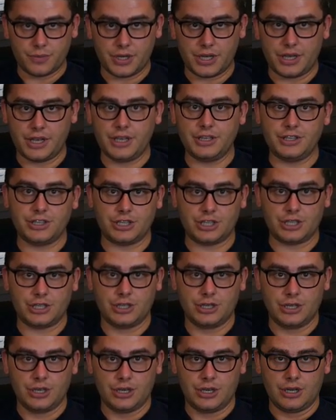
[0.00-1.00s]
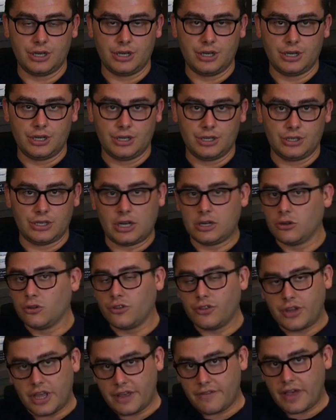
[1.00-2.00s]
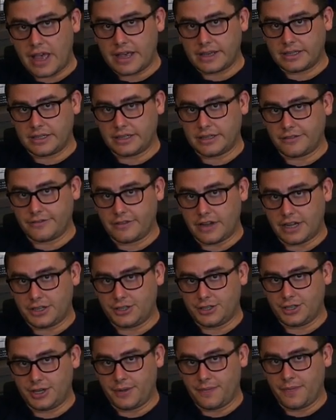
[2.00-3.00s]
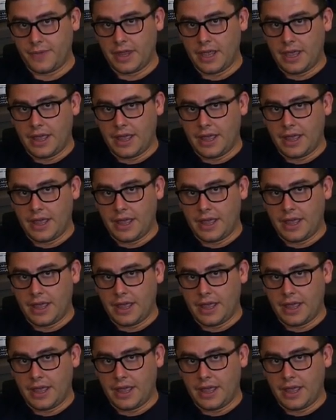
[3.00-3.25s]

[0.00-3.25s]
be easy, cioè non deve essere facile.